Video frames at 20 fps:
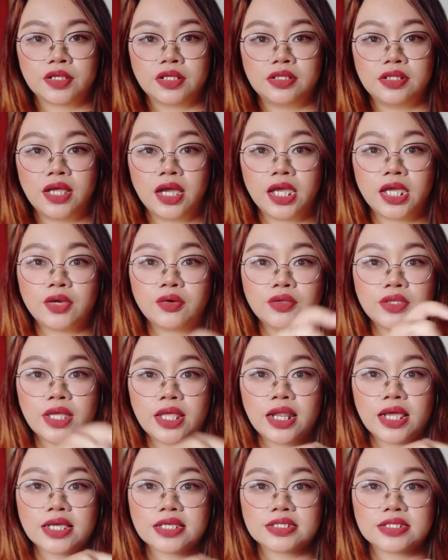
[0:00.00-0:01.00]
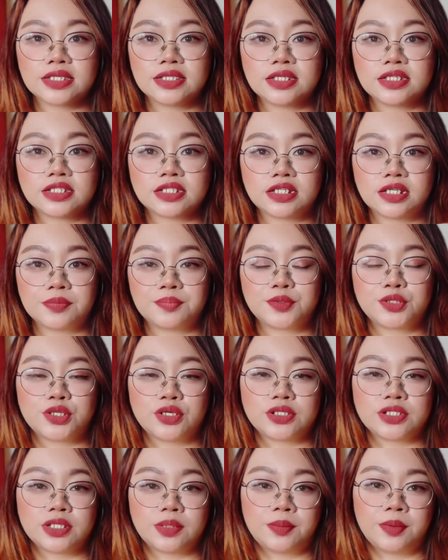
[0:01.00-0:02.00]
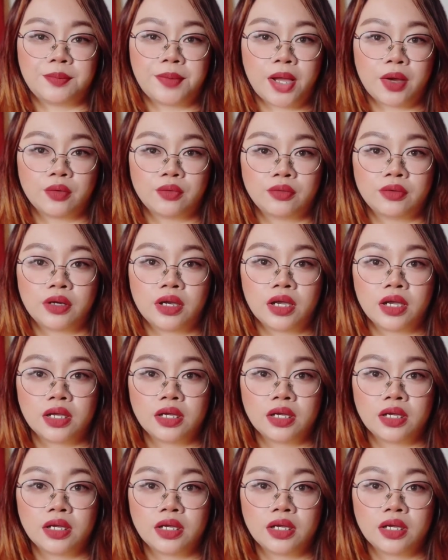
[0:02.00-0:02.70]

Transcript: Lagi ko na lang sa description sa baba kung